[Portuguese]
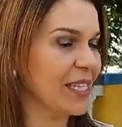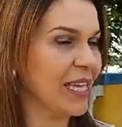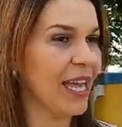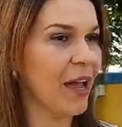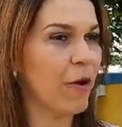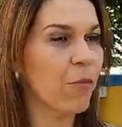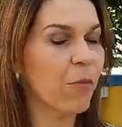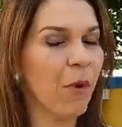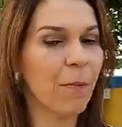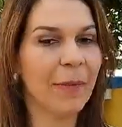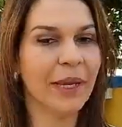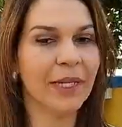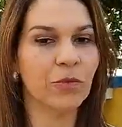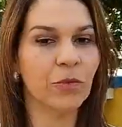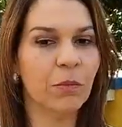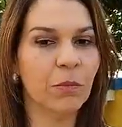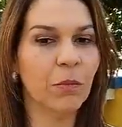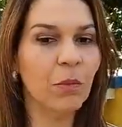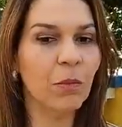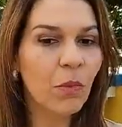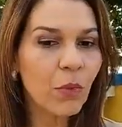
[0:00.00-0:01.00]
é um momento
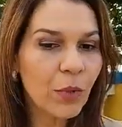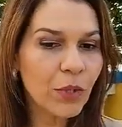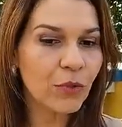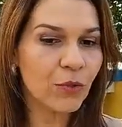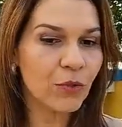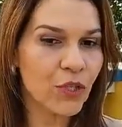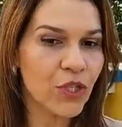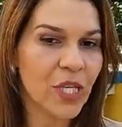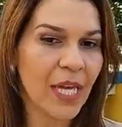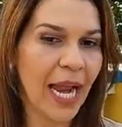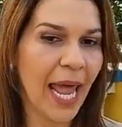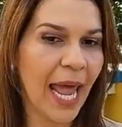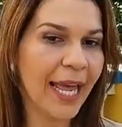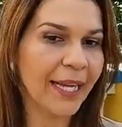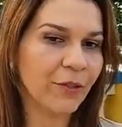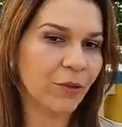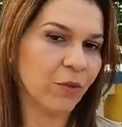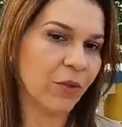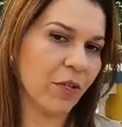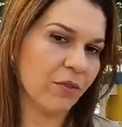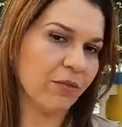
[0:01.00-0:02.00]
muito
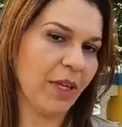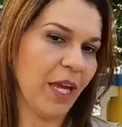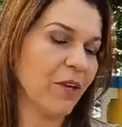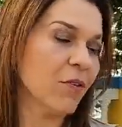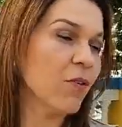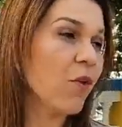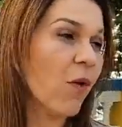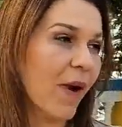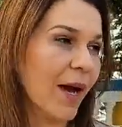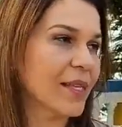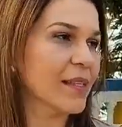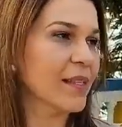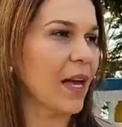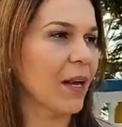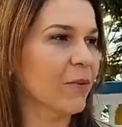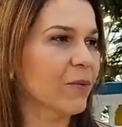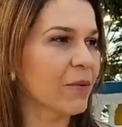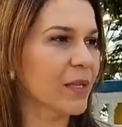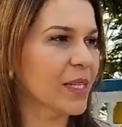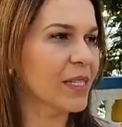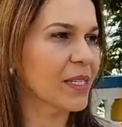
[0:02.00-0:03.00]
direto que eu tenho com as
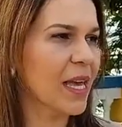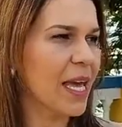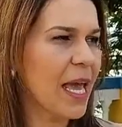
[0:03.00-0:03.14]
alunas,